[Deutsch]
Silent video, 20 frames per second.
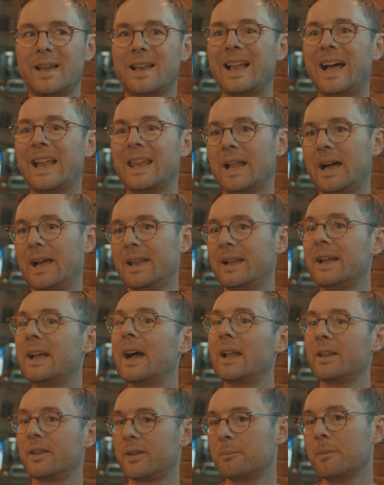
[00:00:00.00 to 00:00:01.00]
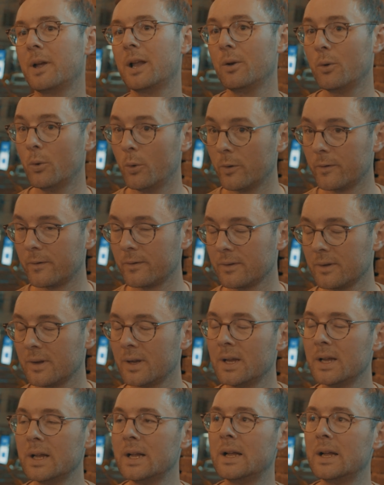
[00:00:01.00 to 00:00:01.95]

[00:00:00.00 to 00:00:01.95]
Regel alleine gar nicht mehr lösen.